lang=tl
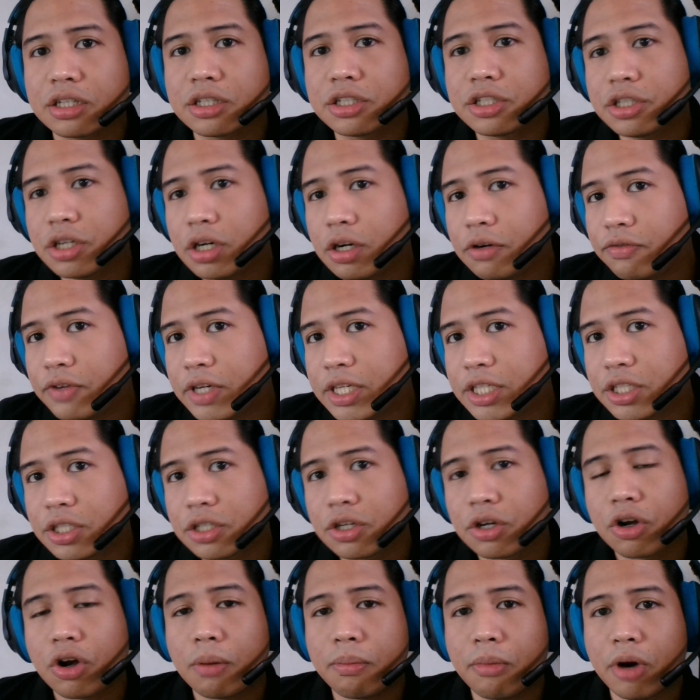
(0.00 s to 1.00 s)

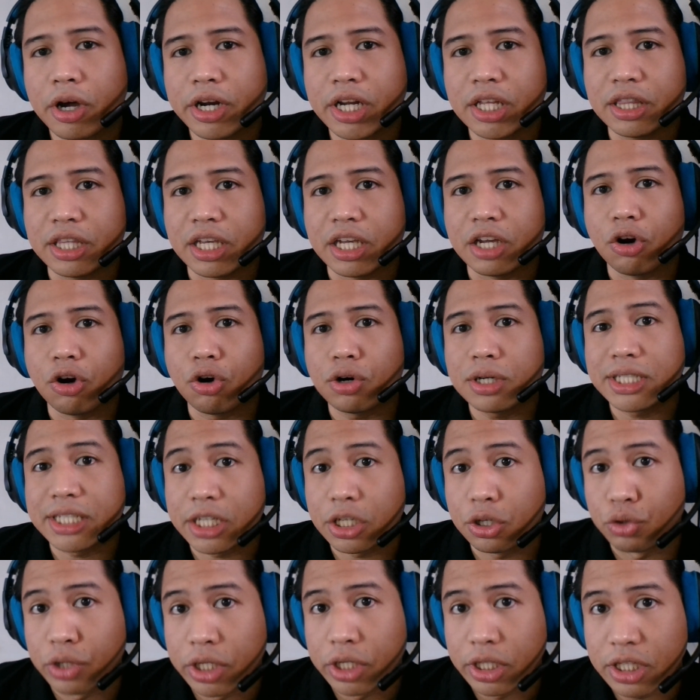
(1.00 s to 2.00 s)
service, commodity, or
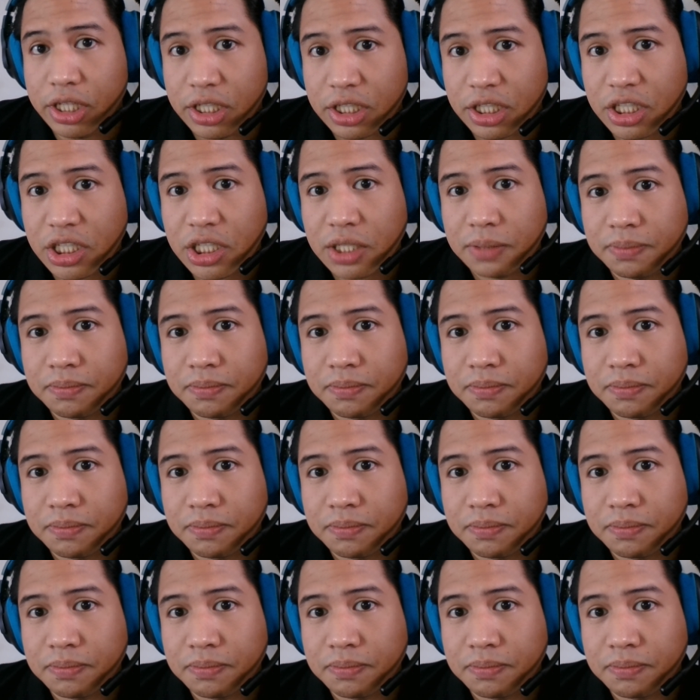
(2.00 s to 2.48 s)
securities.